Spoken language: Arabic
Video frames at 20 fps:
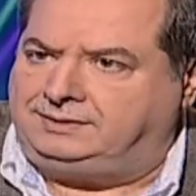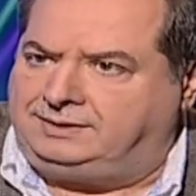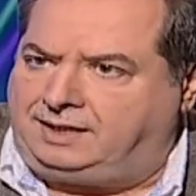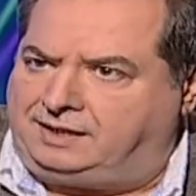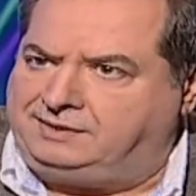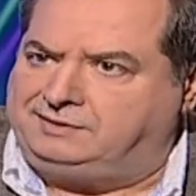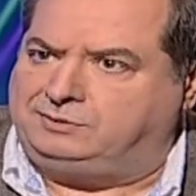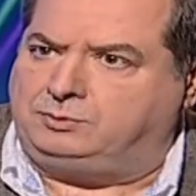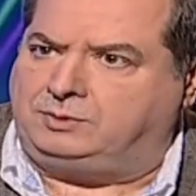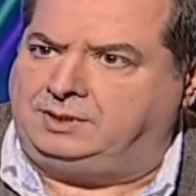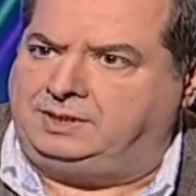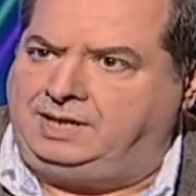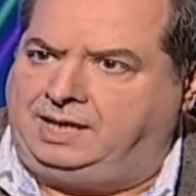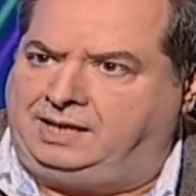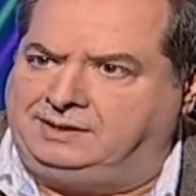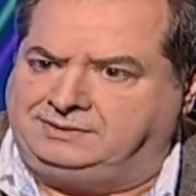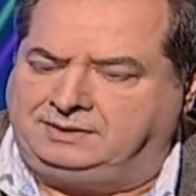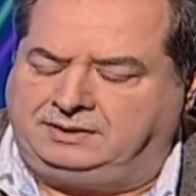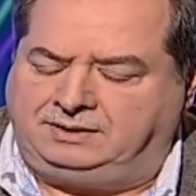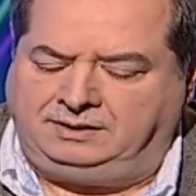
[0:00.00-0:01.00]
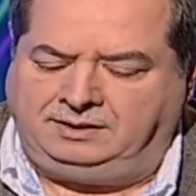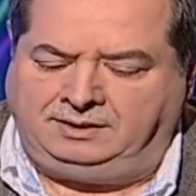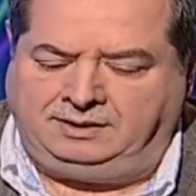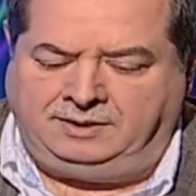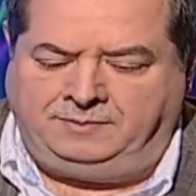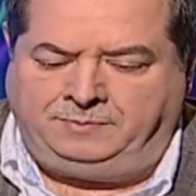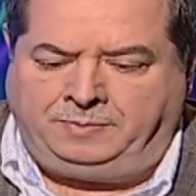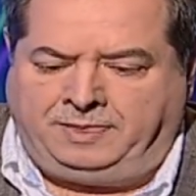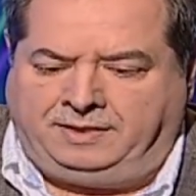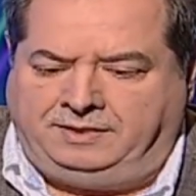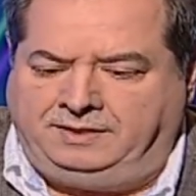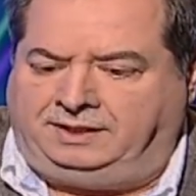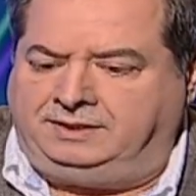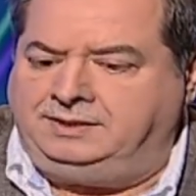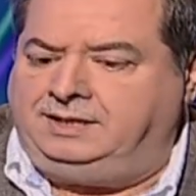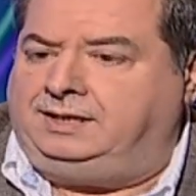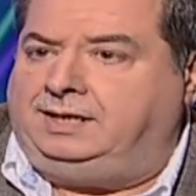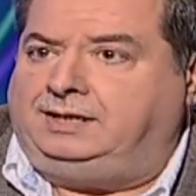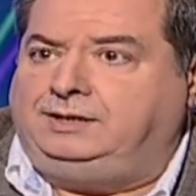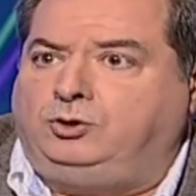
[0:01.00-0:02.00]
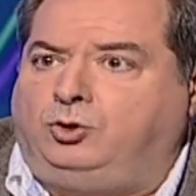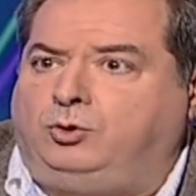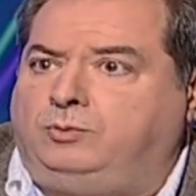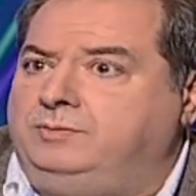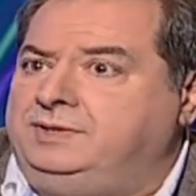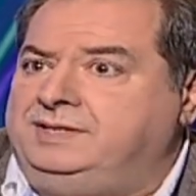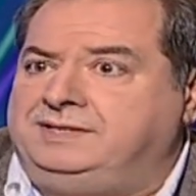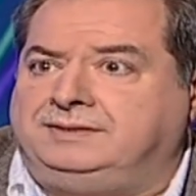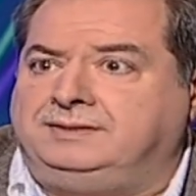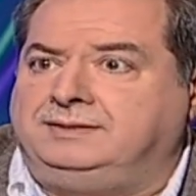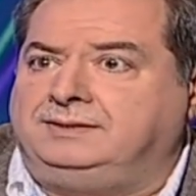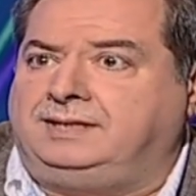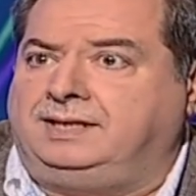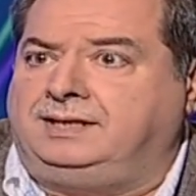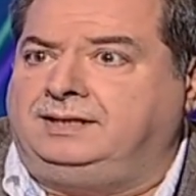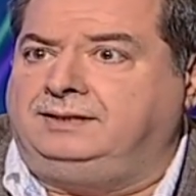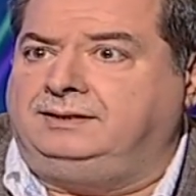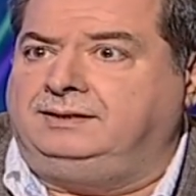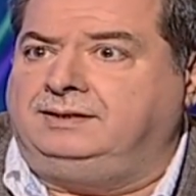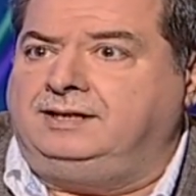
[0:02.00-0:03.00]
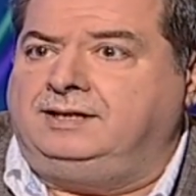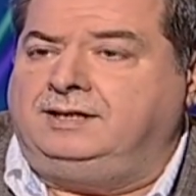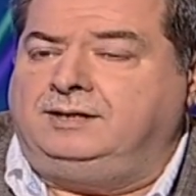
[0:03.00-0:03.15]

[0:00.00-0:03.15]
التعثر اللي حصل نحن لليوم من سنتين